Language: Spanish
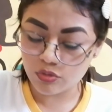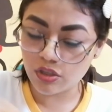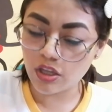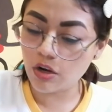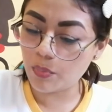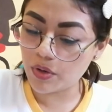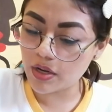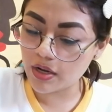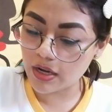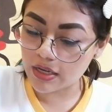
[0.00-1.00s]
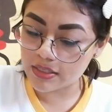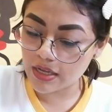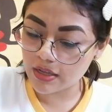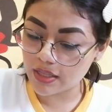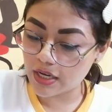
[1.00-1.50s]
Ustedes lo pueden
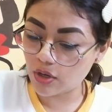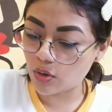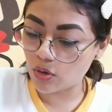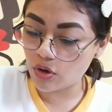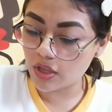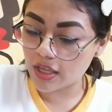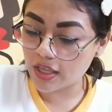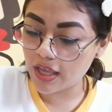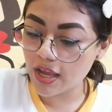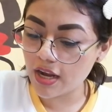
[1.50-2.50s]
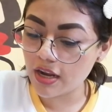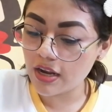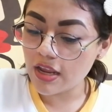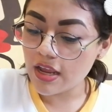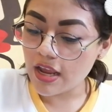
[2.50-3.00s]
realizar del color que
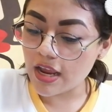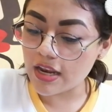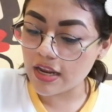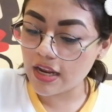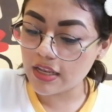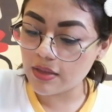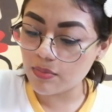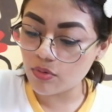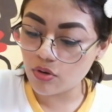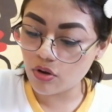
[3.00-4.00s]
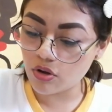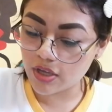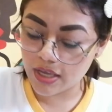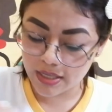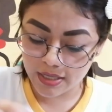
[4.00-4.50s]
quieran, en el
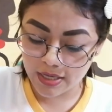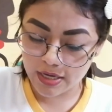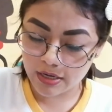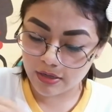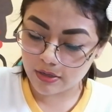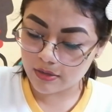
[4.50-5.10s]
dibujo que quieran.